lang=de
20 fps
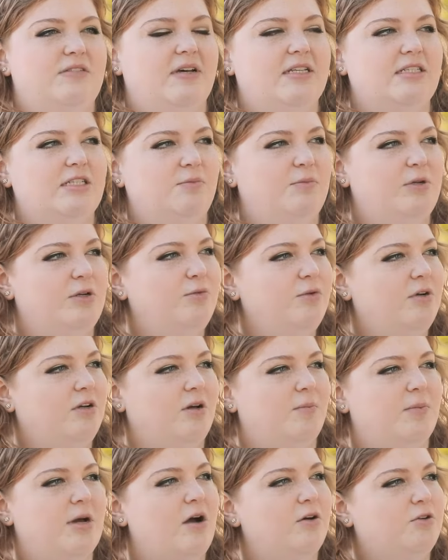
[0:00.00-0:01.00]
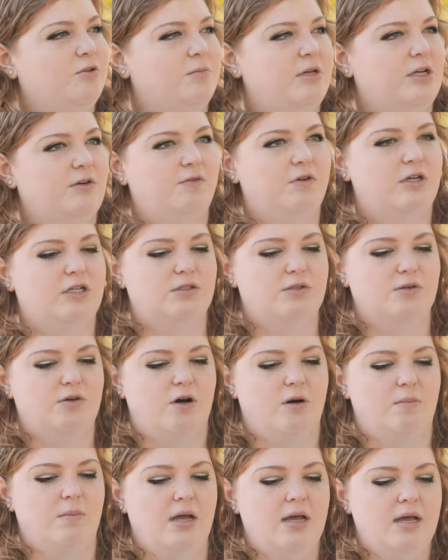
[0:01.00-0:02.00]
20 Minuten gebraucht, um irgendwo
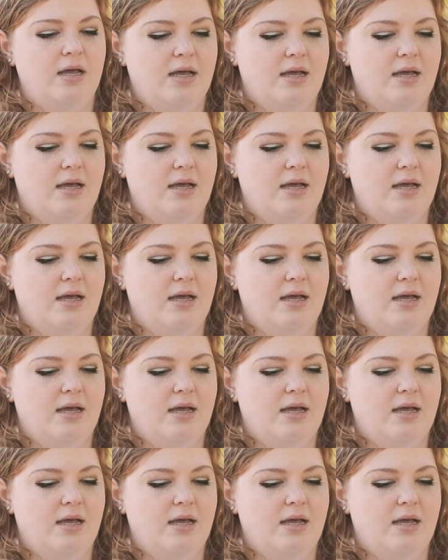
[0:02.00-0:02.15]
hinzukommen.